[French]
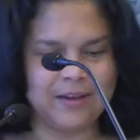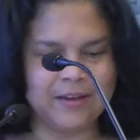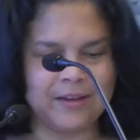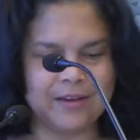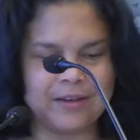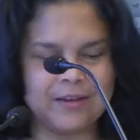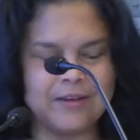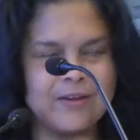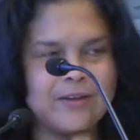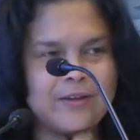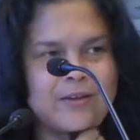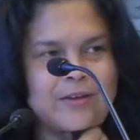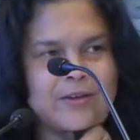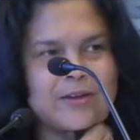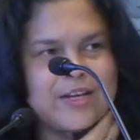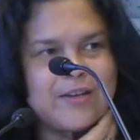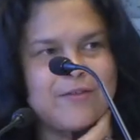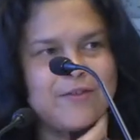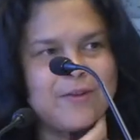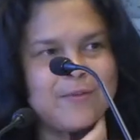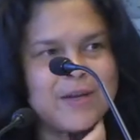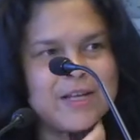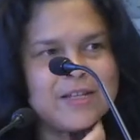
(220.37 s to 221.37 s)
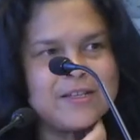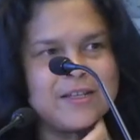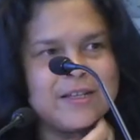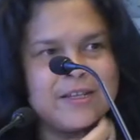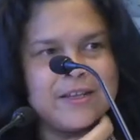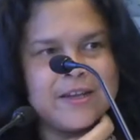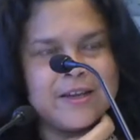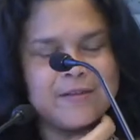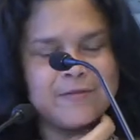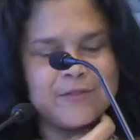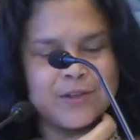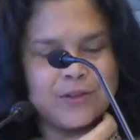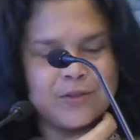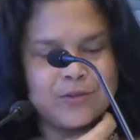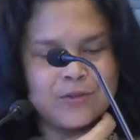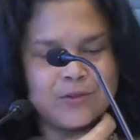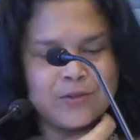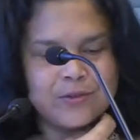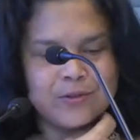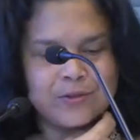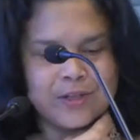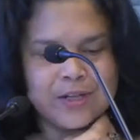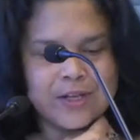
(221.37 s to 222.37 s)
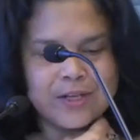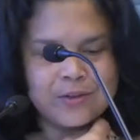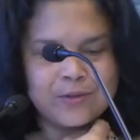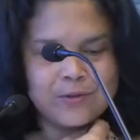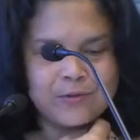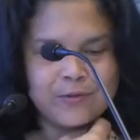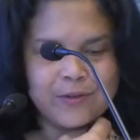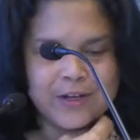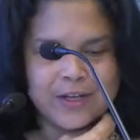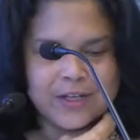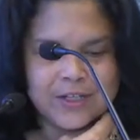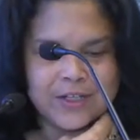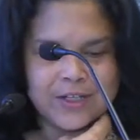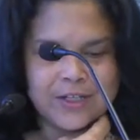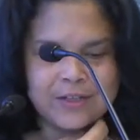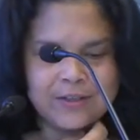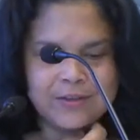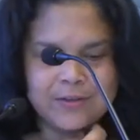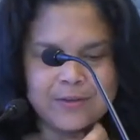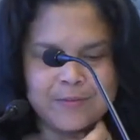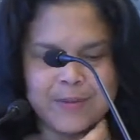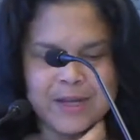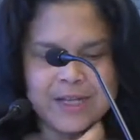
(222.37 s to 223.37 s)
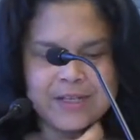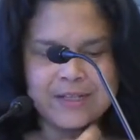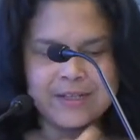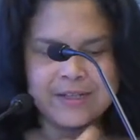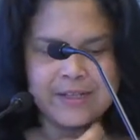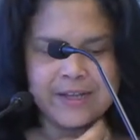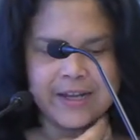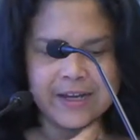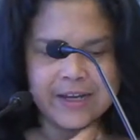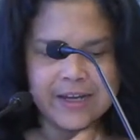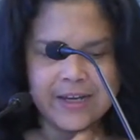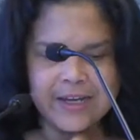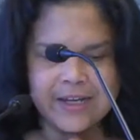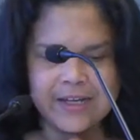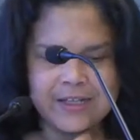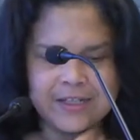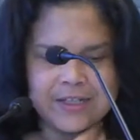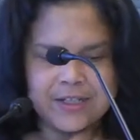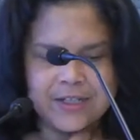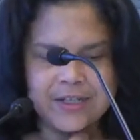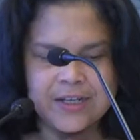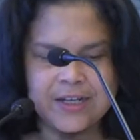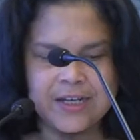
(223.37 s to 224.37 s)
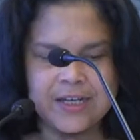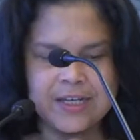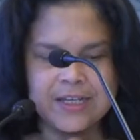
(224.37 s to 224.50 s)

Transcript: Euh, les Euh, Mathilda vient du nom de la suffragette Mathilda Cage,